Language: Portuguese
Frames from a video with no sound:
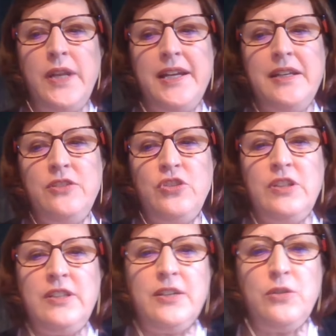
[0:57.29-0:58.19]
na área
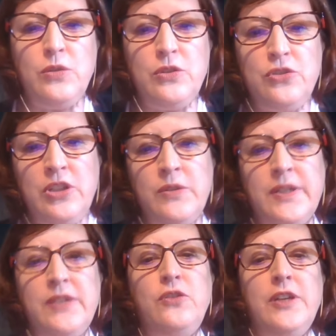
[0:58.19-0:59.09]
de tecnologia
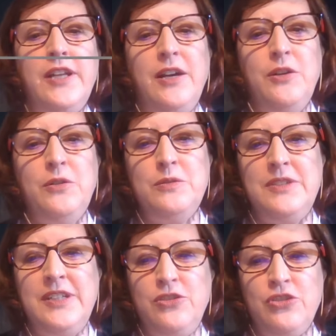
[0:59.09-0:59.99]
educacional
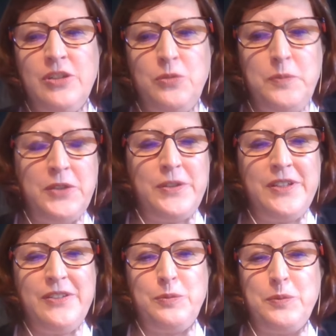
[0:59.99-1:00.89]
desde que eu me
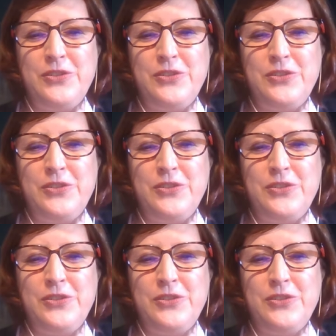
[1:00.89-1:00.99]
conheço por